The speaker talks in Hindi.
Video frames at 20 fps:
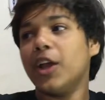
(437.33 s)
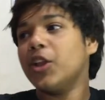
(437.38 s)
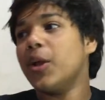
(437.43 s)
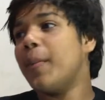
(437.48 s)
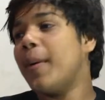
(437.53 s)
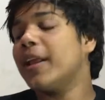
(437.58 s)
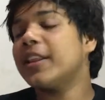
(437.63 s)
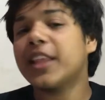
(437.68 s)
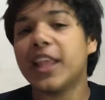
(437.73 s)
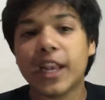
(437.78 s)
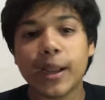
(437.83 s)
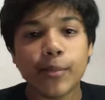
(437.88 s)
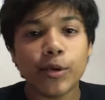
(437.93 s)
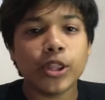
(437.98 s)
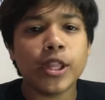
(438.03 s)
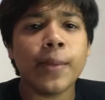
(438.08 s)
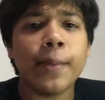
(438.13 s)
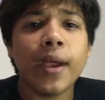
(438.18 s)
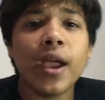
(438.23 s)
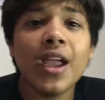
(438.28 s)
आज बात करेंगे
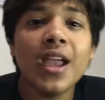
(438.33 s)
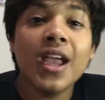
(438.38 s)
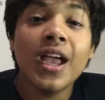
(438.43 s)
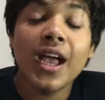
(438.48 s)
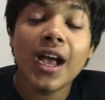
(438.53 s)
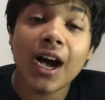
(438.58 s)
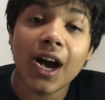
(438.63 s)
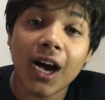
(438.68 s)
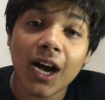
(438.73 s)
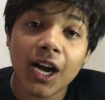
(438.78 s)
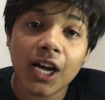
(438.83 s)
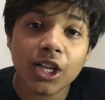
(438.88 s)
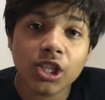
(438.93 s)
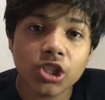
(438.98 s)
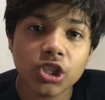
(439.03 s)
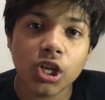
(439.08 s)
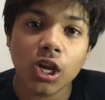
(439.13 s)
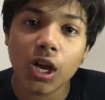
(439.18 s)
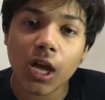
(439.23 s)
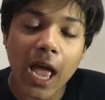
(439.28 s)
मुद्दे पे
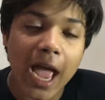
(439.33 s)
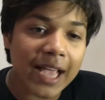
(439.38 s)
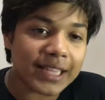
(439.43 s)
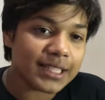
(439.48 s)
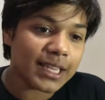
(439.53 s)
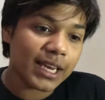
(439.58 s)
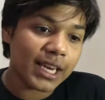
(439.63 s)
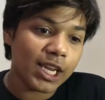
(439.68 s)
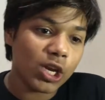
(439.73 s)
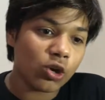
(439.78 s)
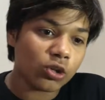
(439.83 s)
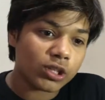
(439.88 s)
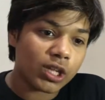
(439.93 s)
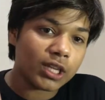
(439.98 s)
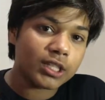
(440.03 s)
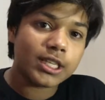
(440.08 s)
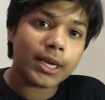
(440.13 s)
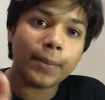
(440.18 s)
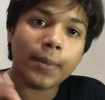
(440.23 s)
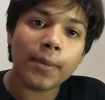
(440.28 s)
ऐसा नहीं होता
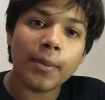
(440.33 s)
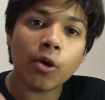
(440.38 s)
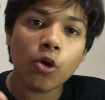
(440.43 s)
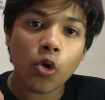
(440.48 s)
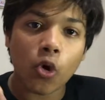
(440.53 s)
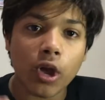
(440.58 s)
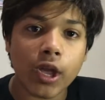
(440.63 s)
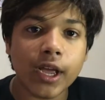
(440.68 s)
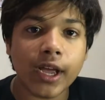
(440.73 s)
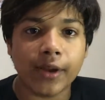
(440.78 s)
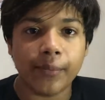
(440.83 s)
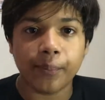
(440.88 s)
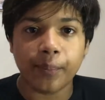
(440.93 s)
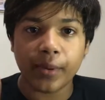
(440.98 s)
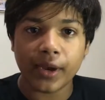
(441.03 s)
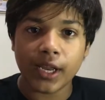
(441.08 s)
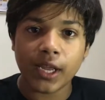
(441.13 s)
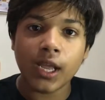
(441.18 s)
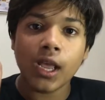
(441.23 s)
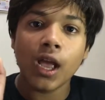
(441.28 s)
जब भी कोई
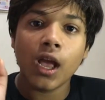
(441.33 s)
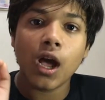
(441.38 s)
कंपनी